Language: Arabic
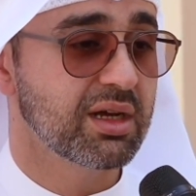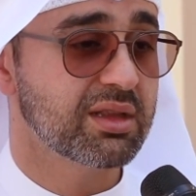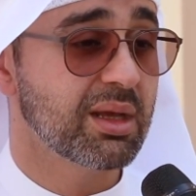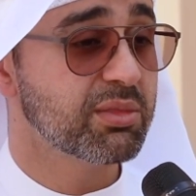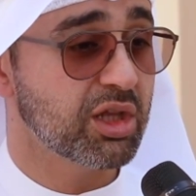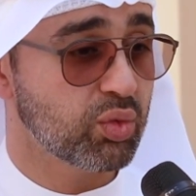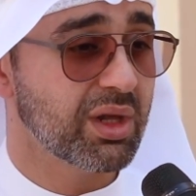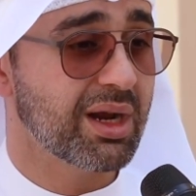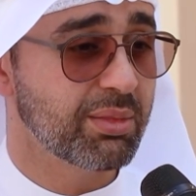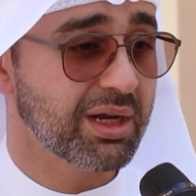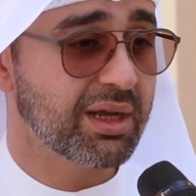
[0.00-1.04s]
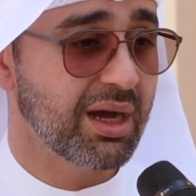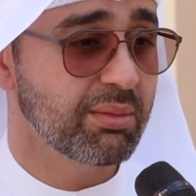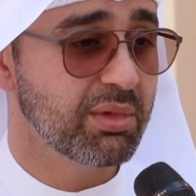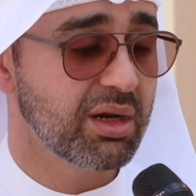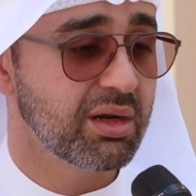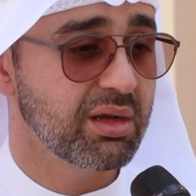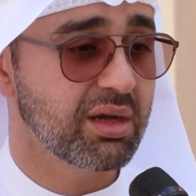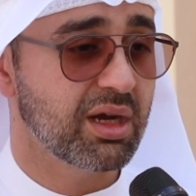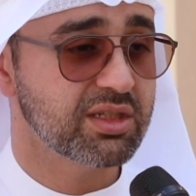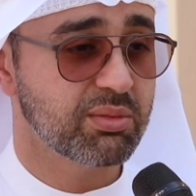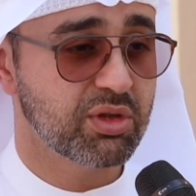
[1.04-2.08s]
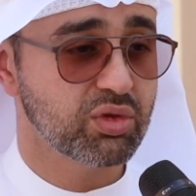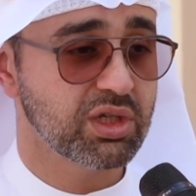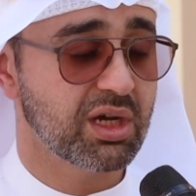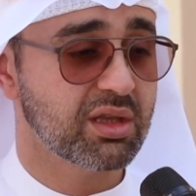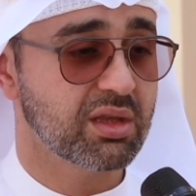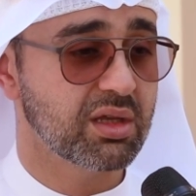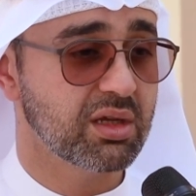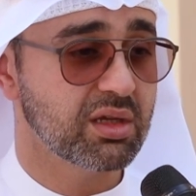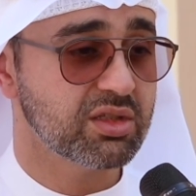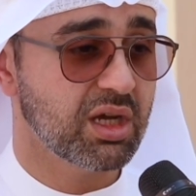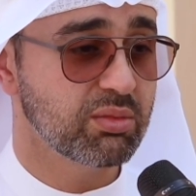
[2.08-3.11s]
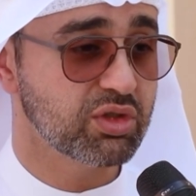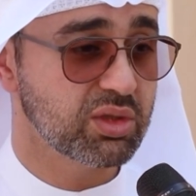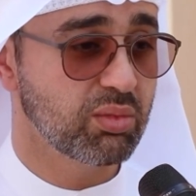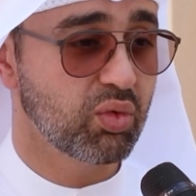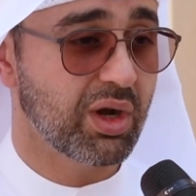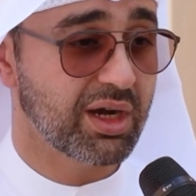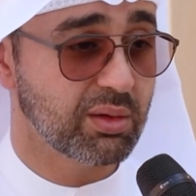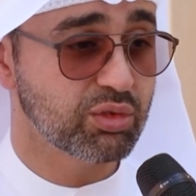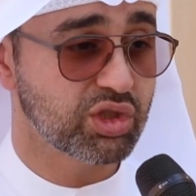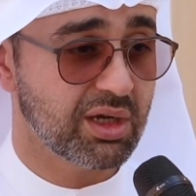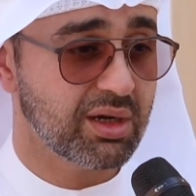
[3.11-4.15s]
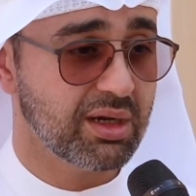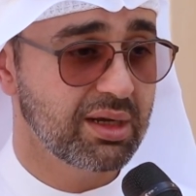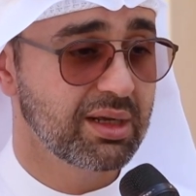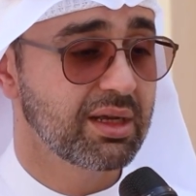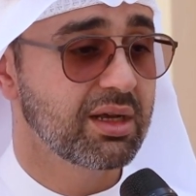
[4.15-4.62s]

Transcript: آه، تم تطويرها بالكامل حسب توجيهات صاحب السمو حاكم الشارقه